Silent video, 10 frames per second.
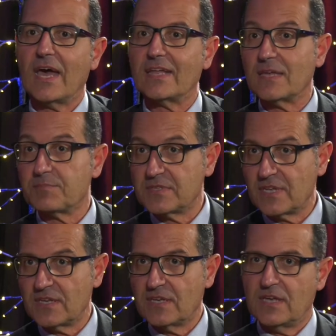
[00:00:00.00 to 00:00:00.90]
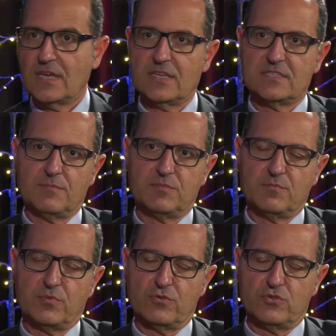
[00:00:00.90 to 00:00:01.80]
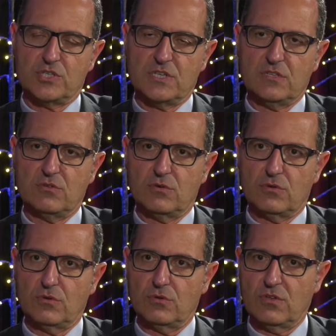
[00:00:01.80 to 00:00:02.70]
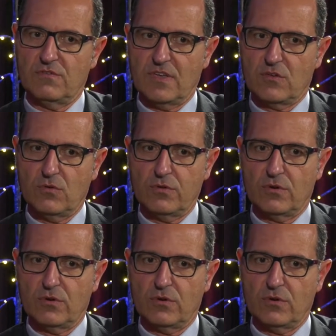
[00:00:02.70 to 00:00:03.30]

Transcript: adaptées à cette typologie de, véhicules.